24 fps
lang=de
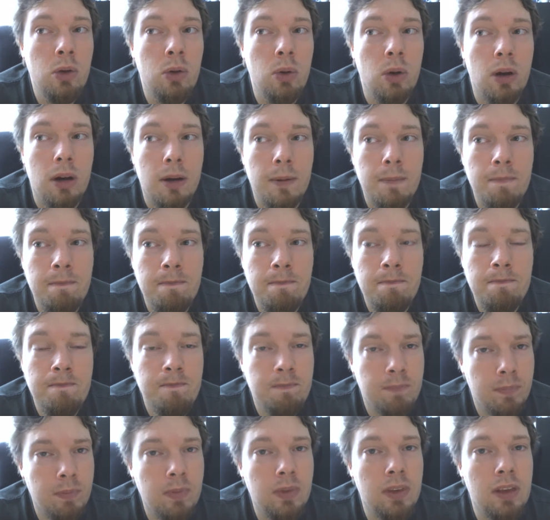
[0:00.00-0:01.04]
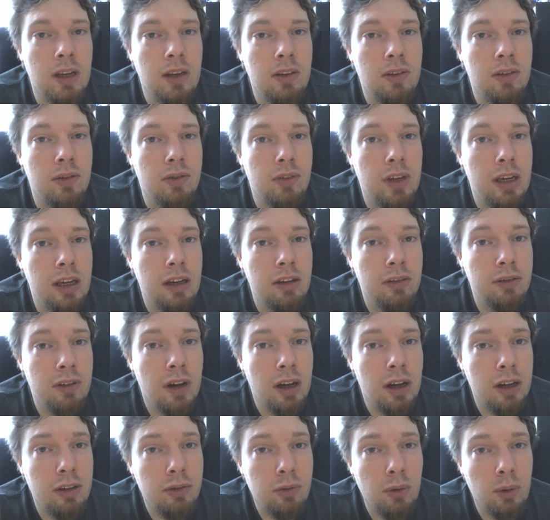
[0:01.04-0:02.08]
Ja, Deswegen
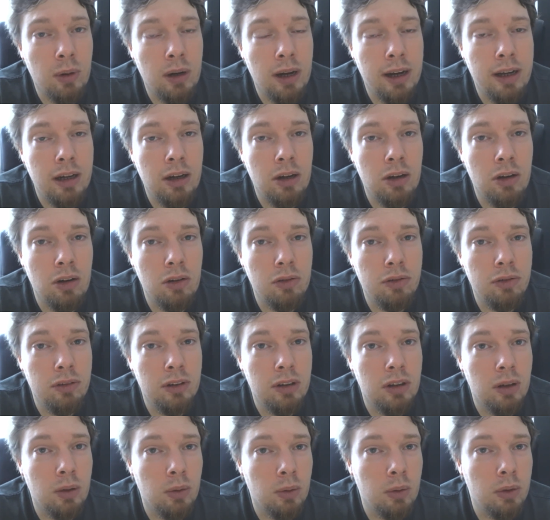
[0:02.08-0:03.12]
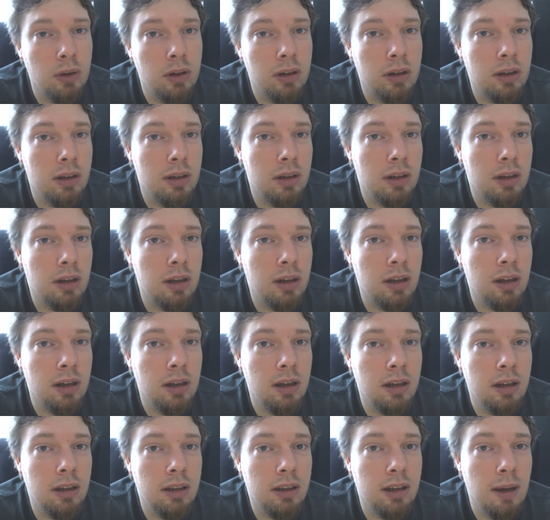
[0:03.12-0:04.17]
war ich vorhin einkaufen und
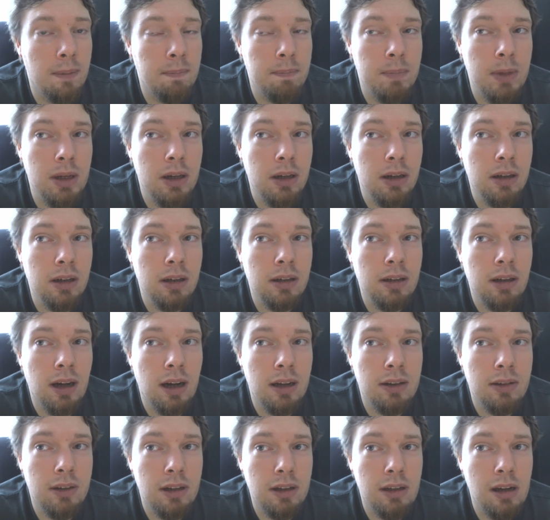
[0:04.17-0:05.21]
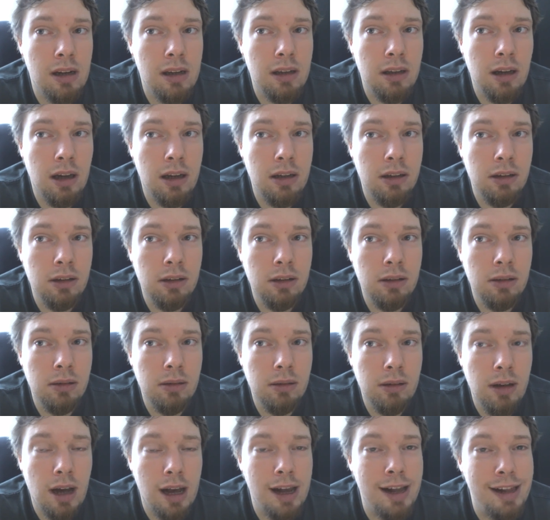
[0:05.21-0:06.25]
äh, ich habe mir tatsächlich eine
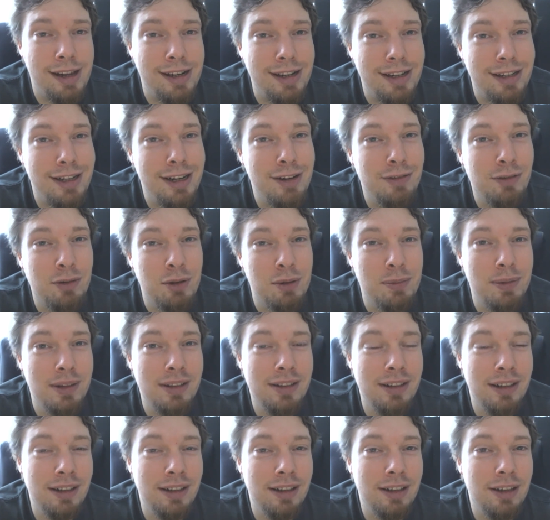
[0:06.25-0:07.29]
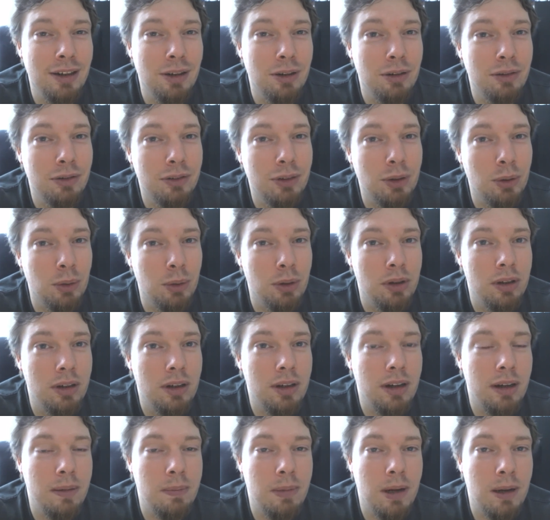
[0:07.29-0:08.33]
Aldi Tiefkühlpizza gekauft
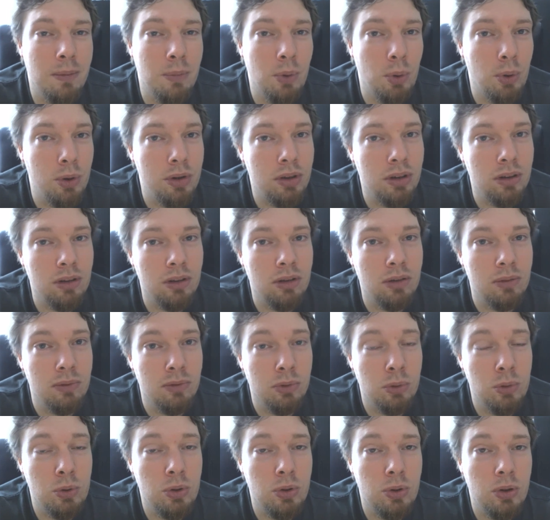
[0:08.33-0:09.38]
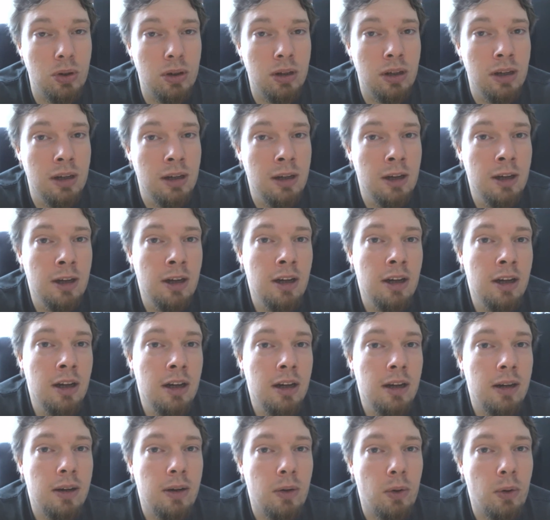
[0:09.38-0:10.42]
und ein paar Brötchen zum Frühstück.
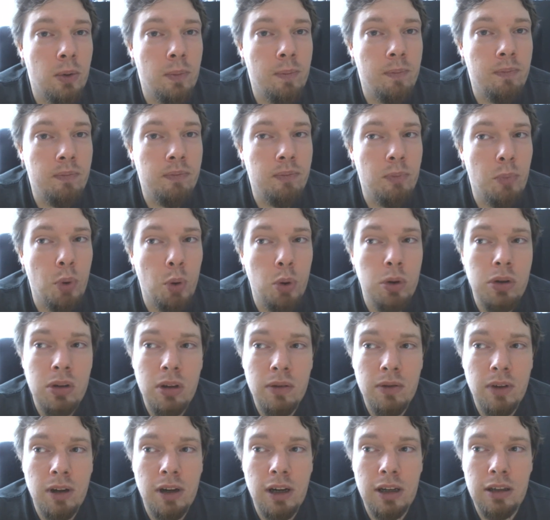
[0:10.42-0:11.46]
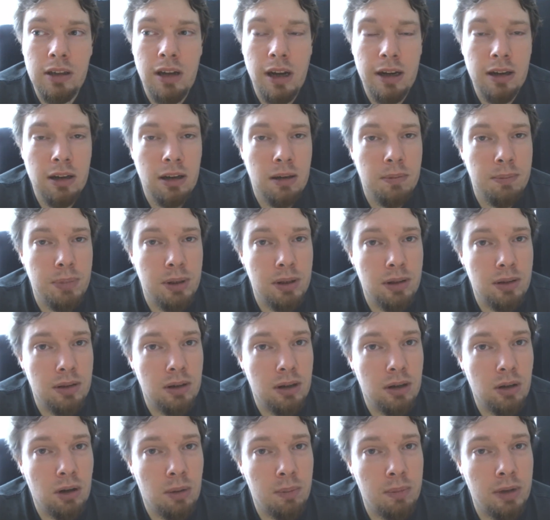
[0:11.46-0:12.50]
Ähm, Brötchen waren echt lecker,
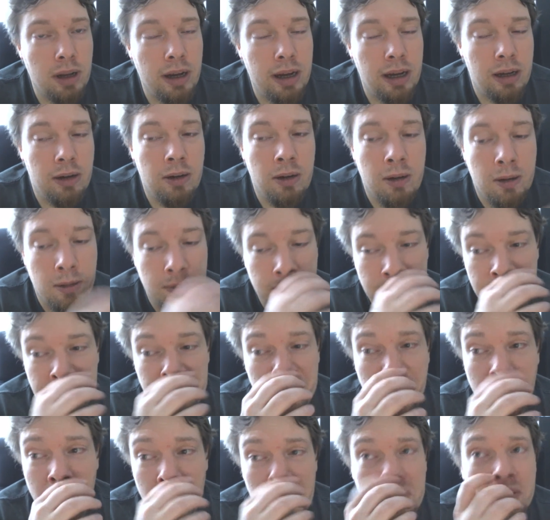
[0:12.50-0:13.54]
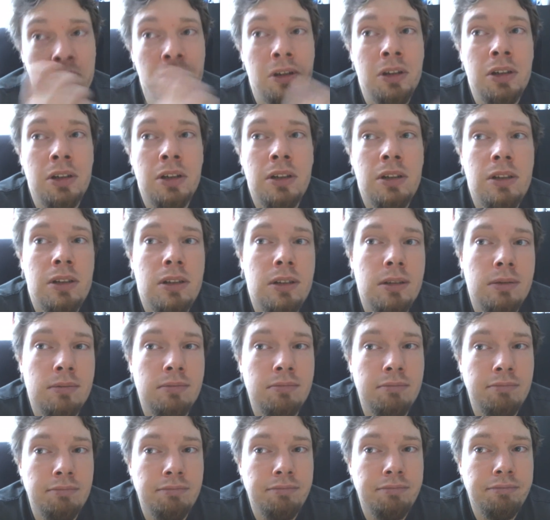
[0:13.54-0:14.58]
Pizza kommt nachher noch. Und
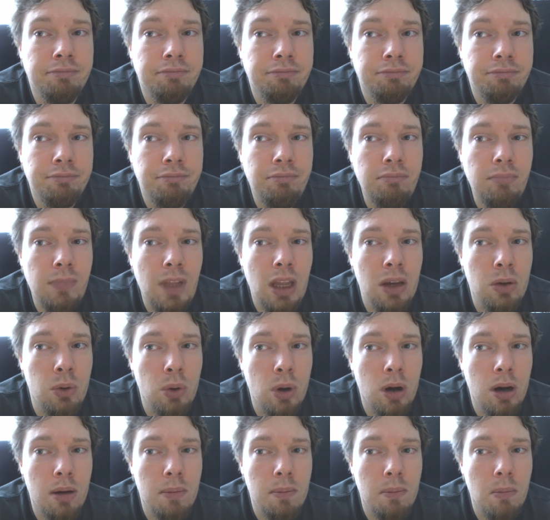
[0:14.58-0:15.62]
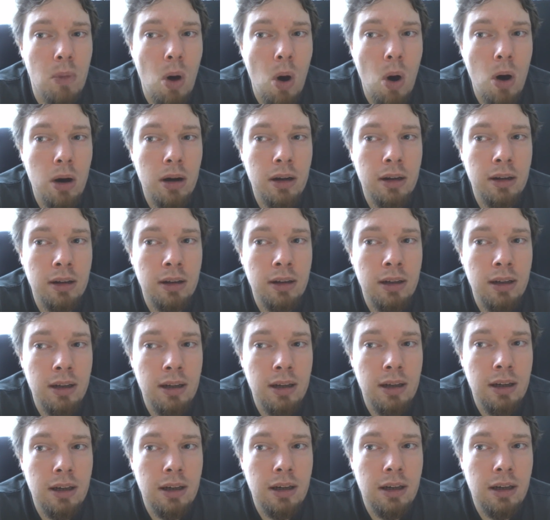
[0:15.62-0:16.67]
ja, morgen
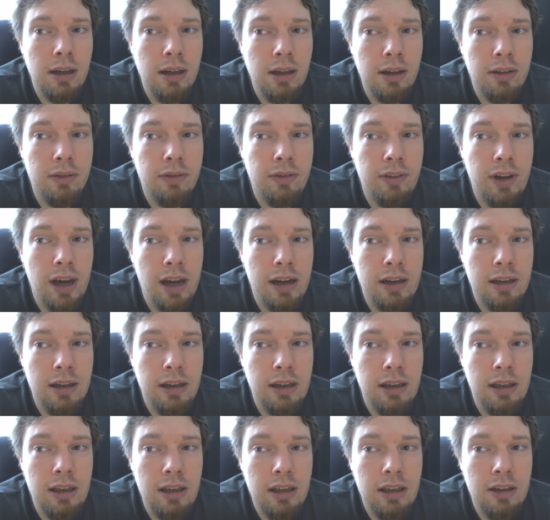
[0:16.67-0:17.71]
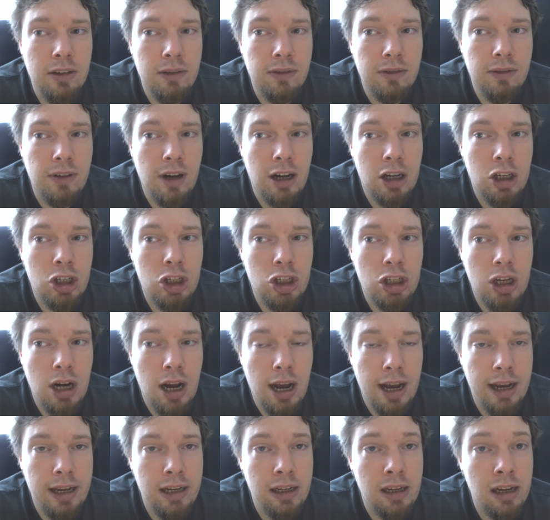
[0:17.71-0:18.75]
werde ich
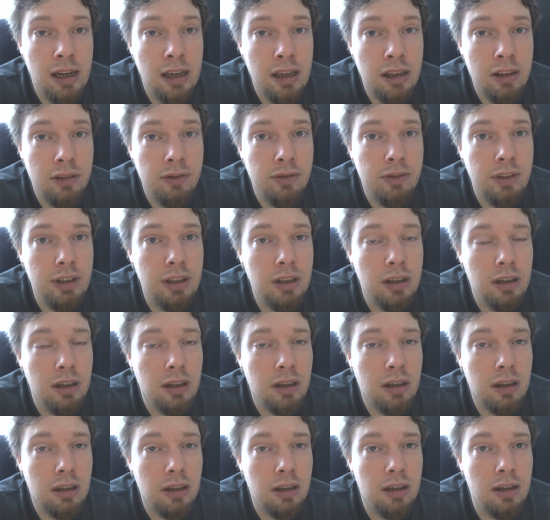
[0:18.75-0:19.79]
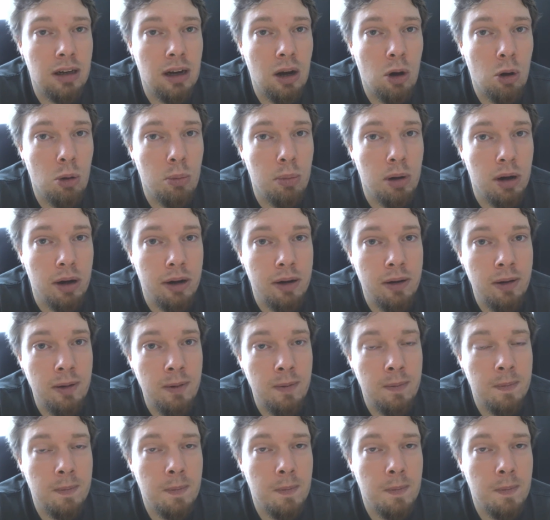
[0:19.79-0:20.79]
wahrscheinlich wieder glaubern.